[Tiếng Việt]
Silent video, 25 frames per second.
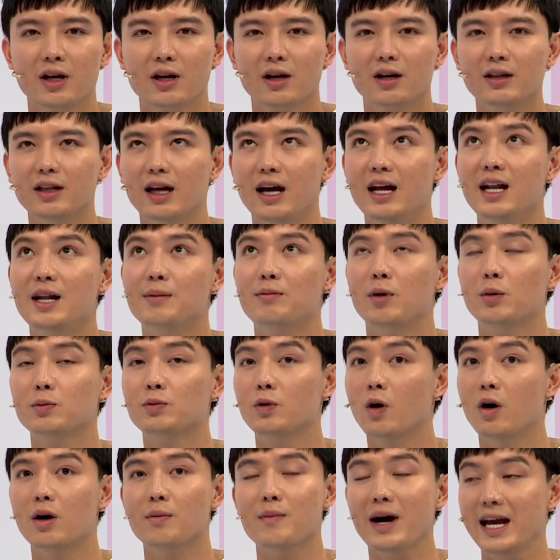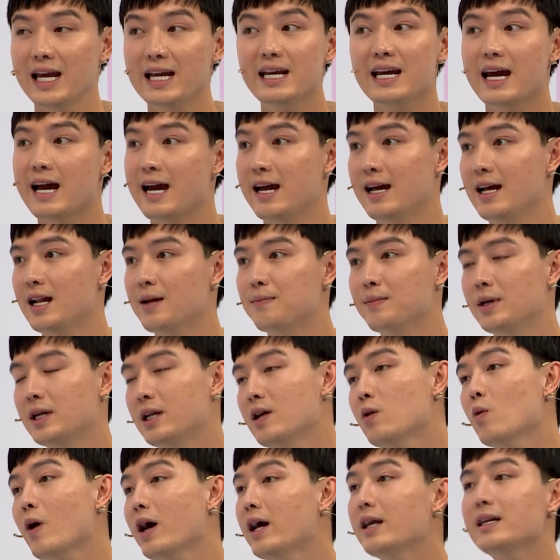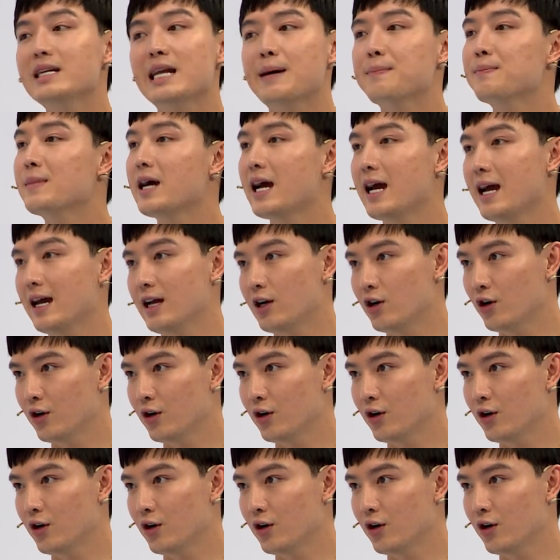Có thể là một tuần bảy ngày là mình đi qua hết năm ngày